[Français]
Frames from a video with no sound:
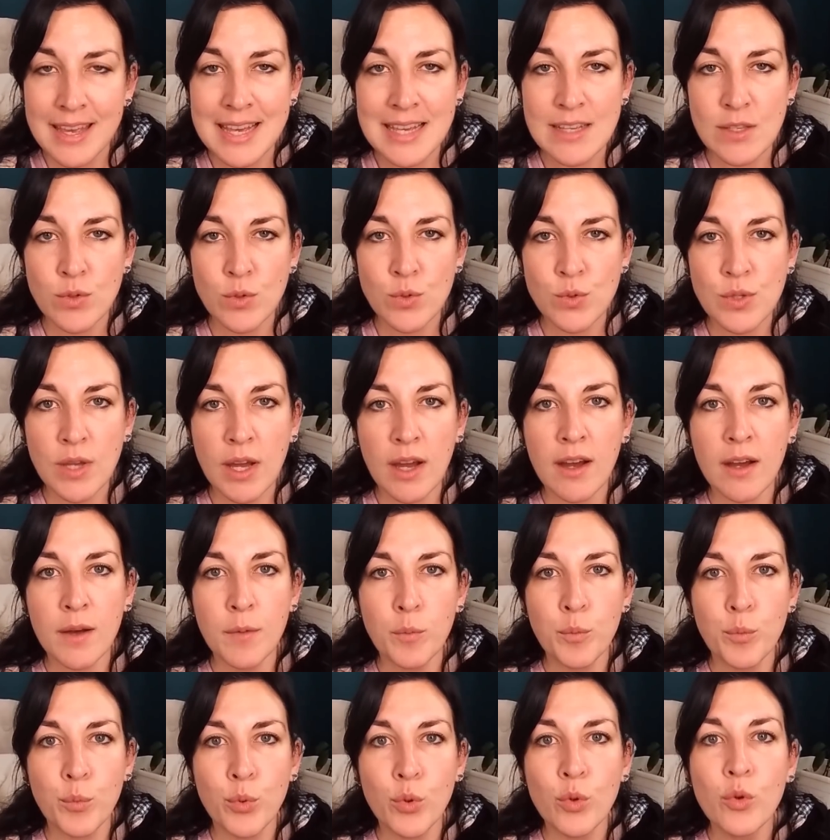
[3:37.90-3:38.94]
et ce
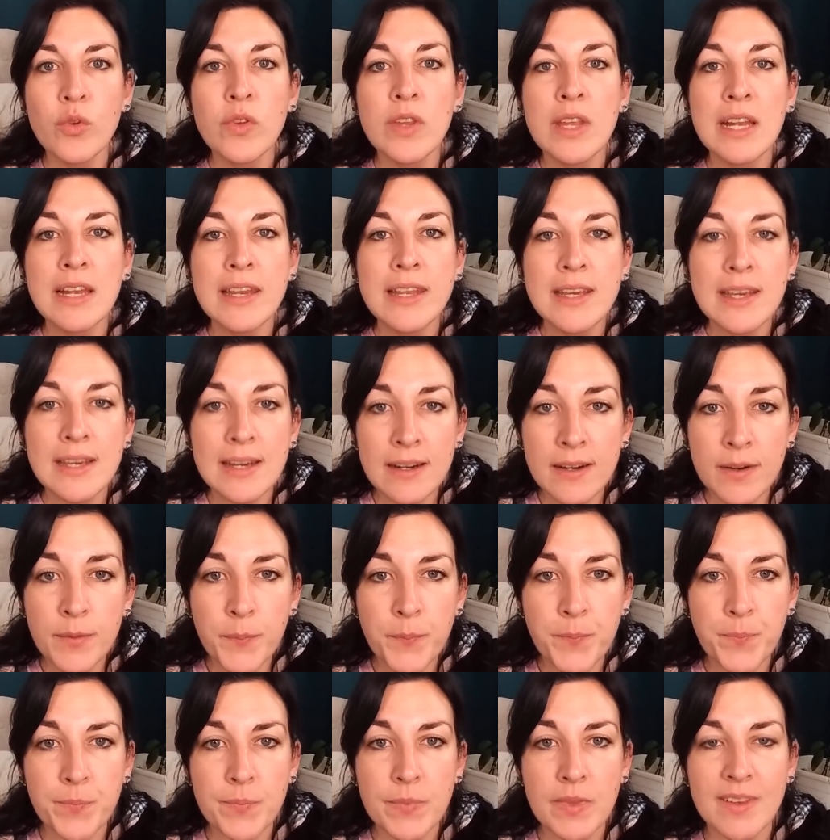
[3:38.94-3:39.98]
sera plus
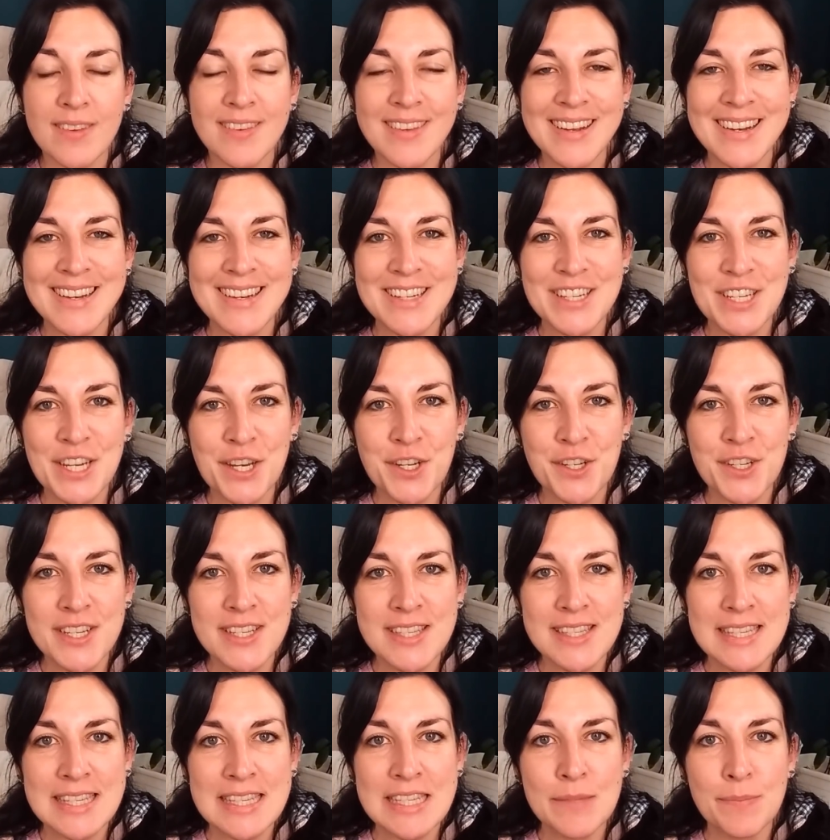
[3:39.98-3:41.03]
délicat d'aller
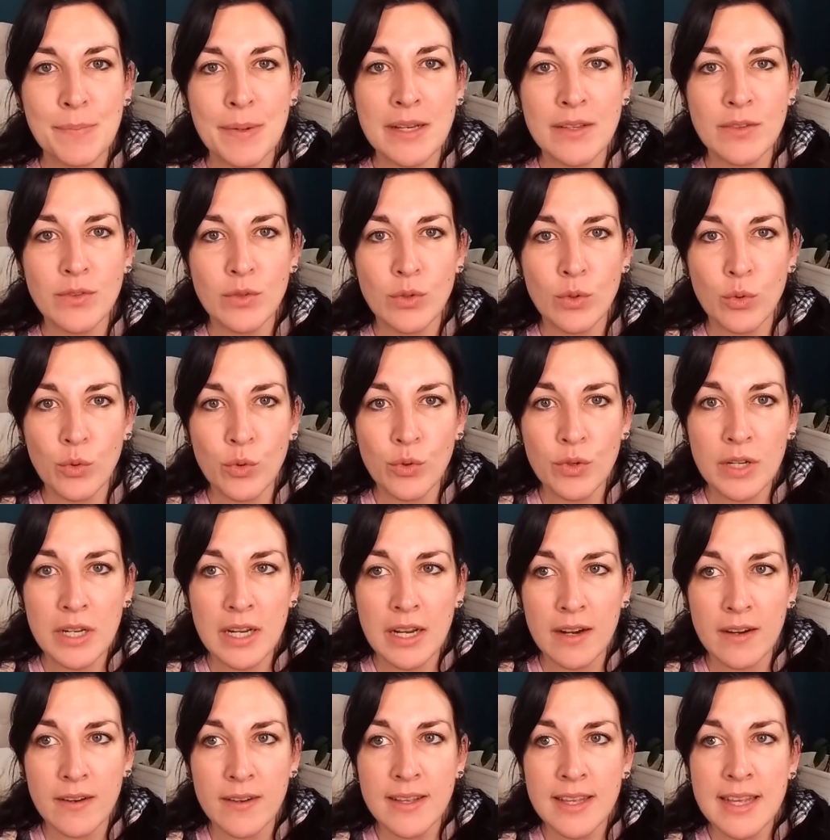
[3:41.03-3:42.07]
chercher ce qui se passe
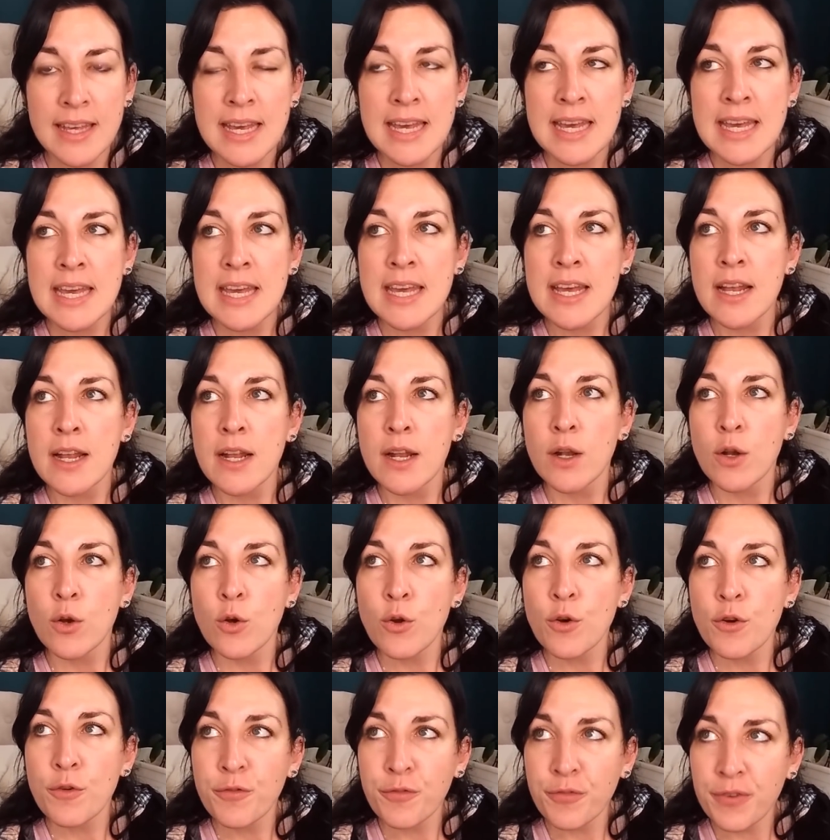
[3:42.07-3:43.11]
au-delà.
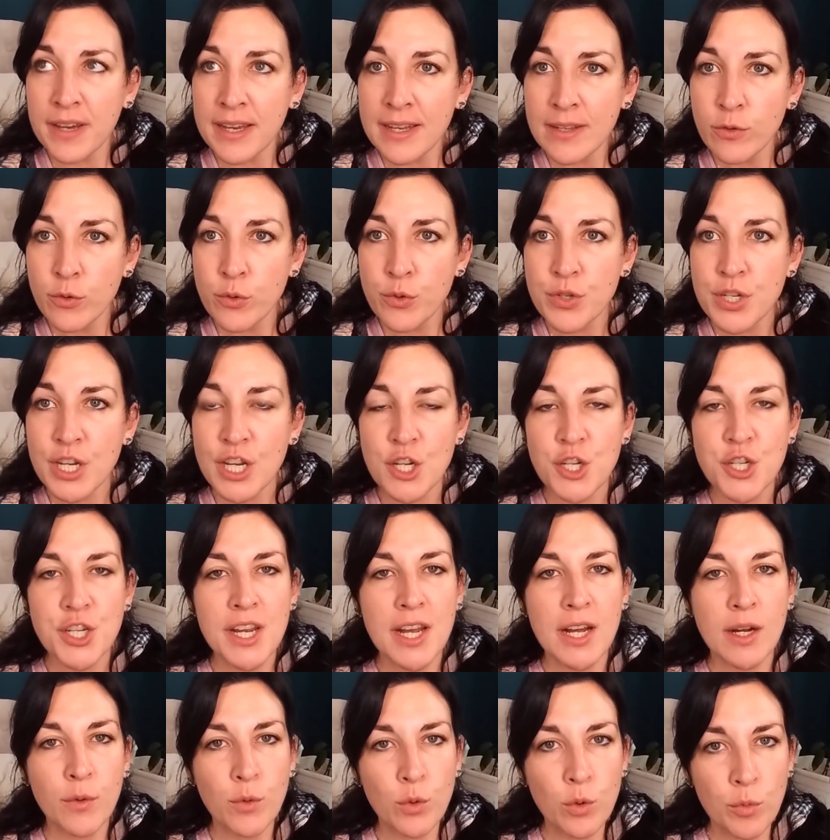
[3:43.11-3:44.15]
Le fait de
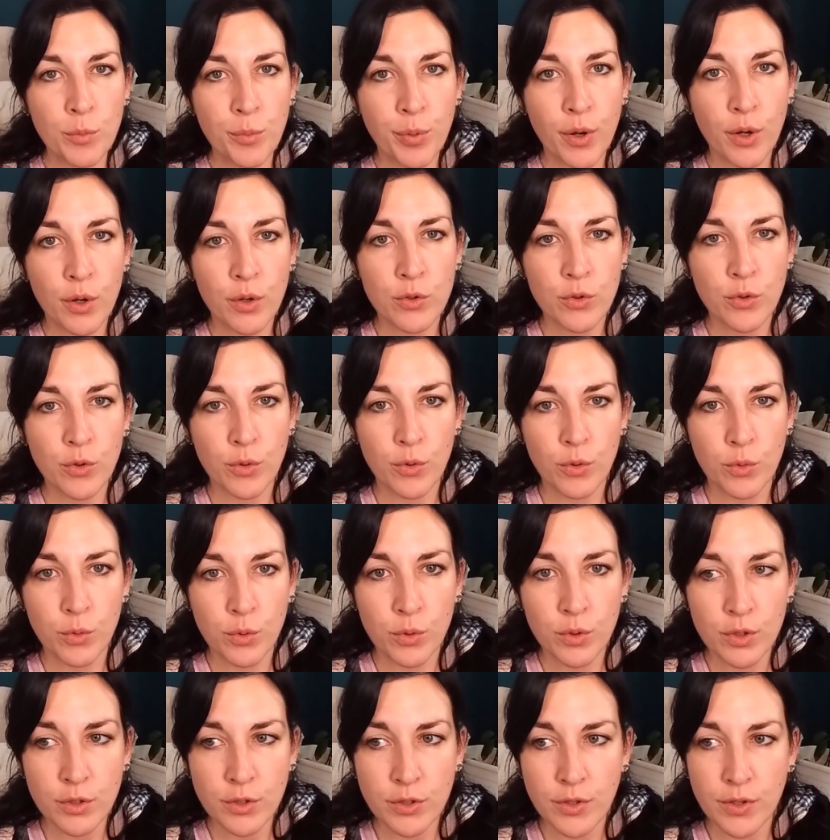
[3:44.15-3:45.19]
chercher à comprendre
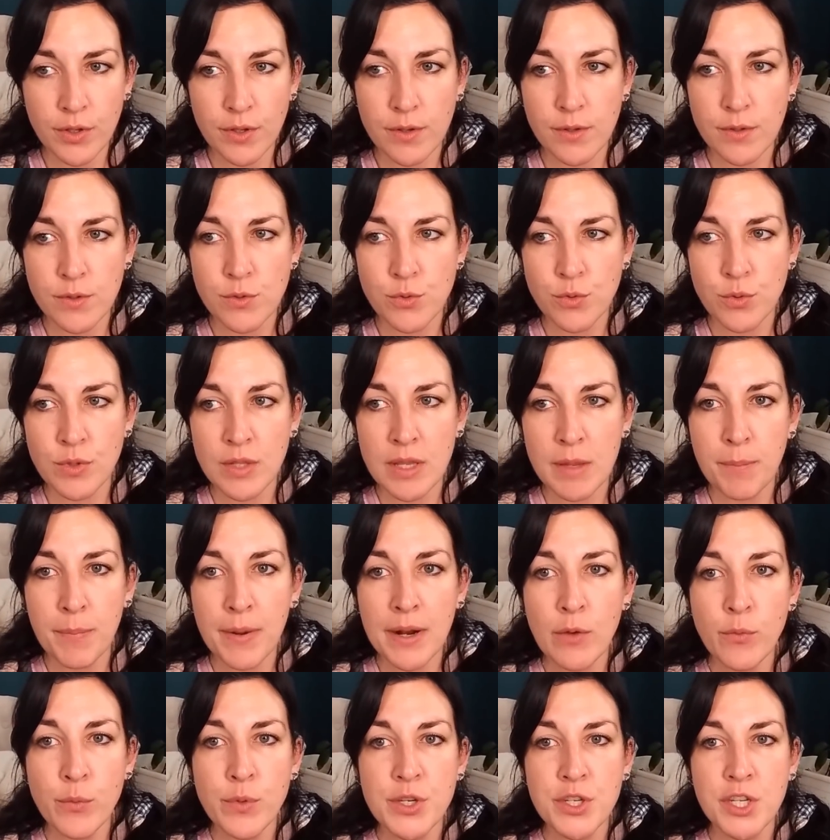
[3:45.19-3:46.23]
l'autre, ce n'est
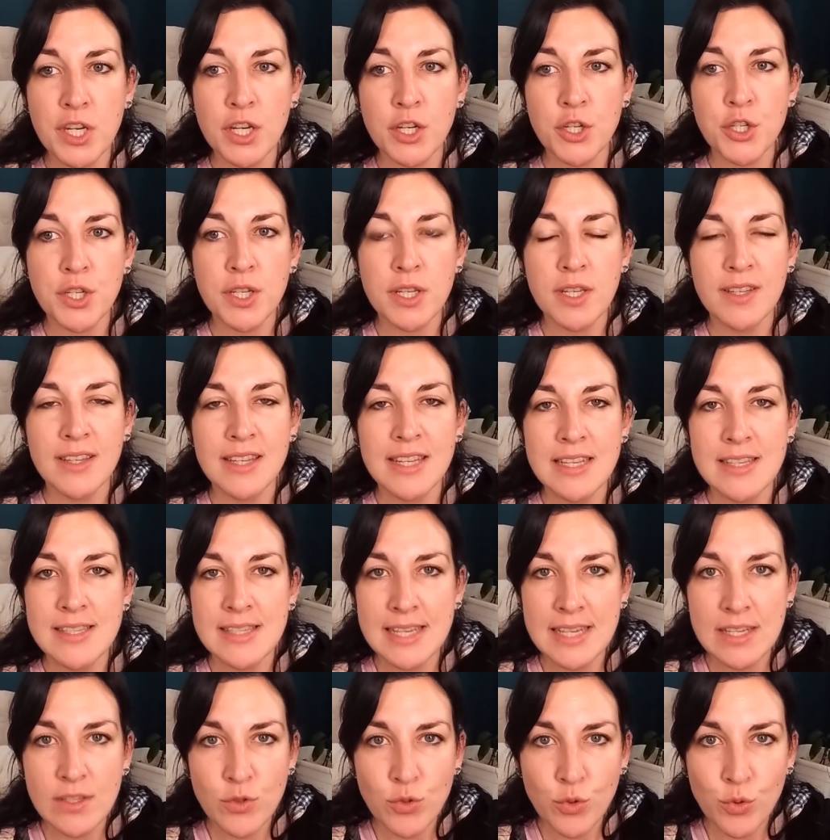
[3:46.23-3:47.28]
pas lui chercher
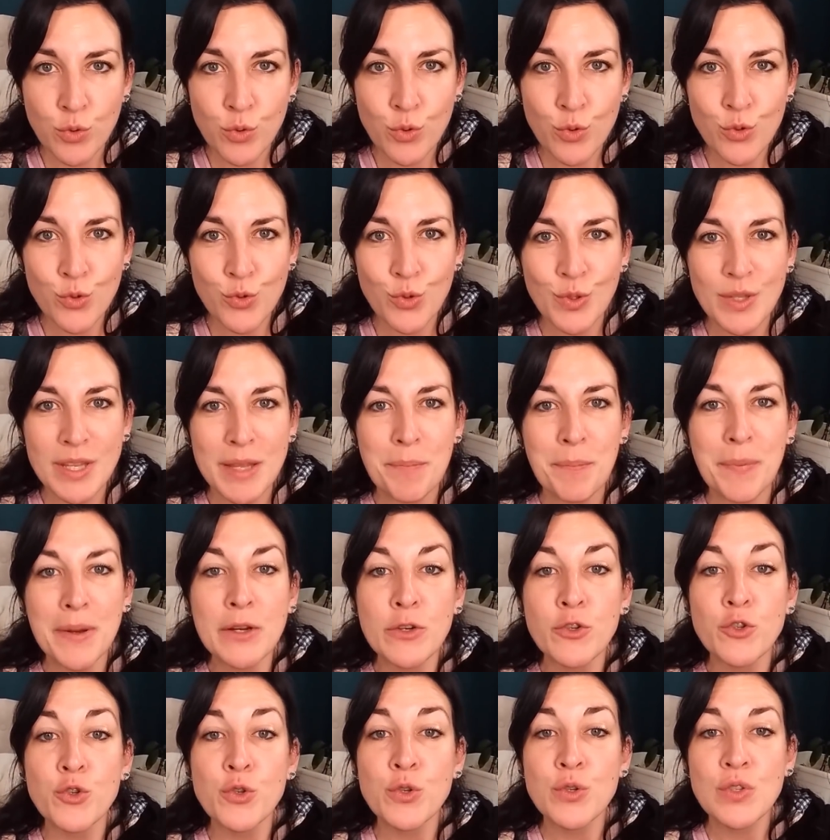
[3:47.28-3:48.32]
des excuses, ce n'est
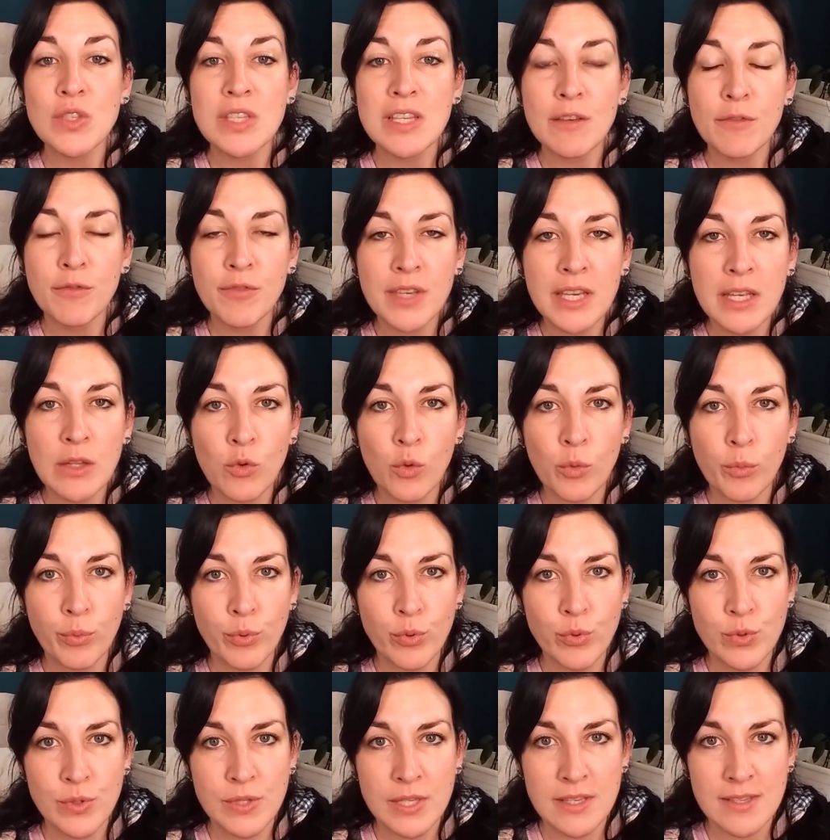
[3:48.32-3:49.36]
pas justifier non
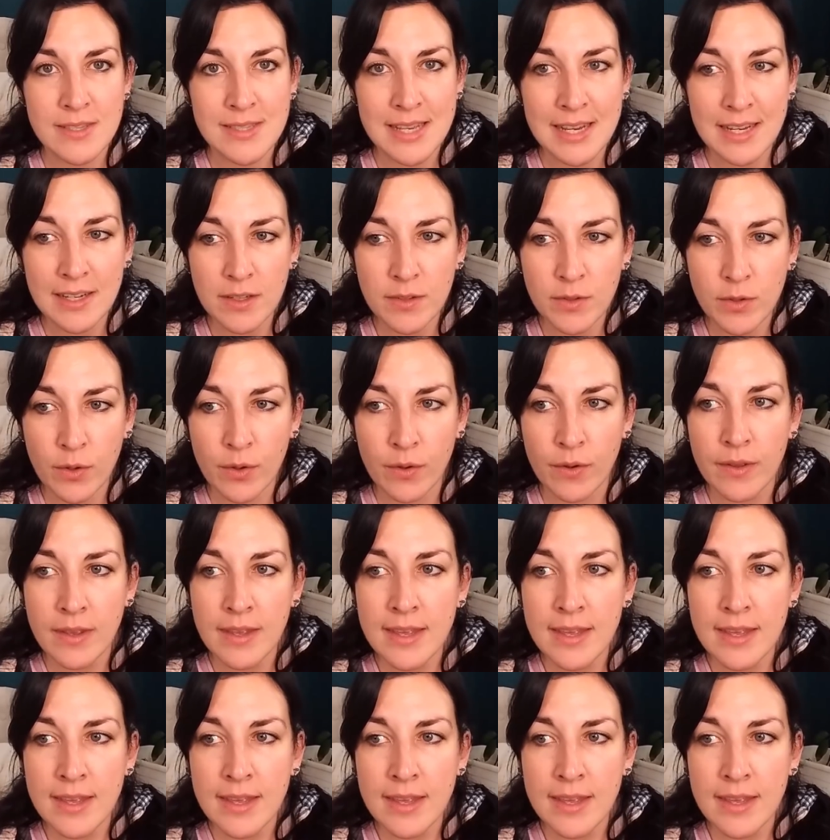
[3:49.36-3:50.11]
plus ses actes,